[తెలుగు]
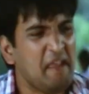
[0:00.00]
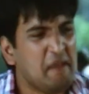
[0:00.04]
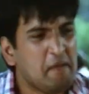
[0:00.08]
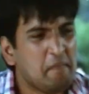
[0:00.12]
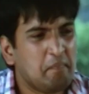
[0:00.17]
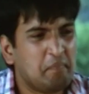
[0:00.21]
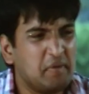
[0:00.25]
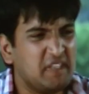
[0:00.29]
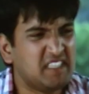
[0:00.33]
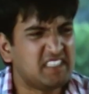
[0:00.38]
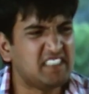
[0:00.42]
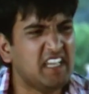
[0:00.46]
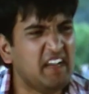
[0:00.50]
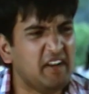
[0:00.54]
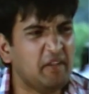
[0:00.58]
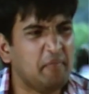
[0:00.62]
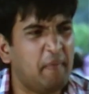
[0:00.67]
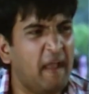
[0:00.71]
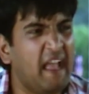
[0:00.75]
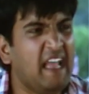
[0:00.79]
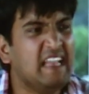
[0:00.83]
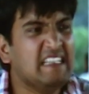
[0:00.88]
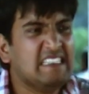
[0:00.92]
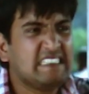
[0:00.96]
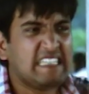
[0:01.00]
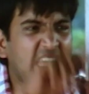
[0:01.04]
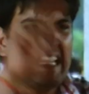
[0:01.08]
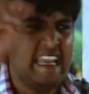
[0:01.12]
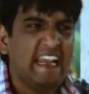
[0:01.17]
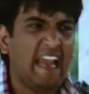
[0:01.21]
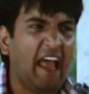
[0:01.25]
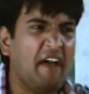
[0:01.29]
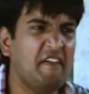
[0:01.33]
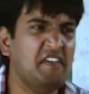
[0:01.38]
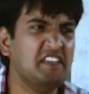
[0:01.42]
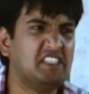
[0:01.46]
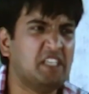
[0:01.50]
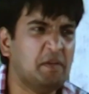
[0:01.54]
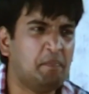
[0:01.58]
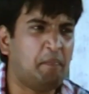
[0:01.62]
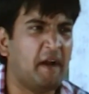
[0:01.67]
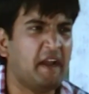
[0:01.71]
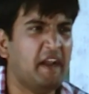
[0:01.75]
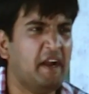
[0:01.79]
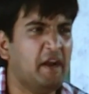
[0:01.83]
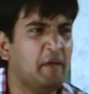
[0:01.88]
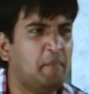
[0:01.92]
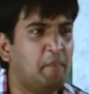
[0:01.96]
ముష్టెత్తుకుంటాను షకీల్ అని పెట్టి సినిమా
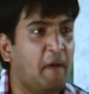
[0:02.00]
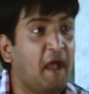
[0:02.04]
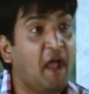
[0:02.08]
తీస్తాను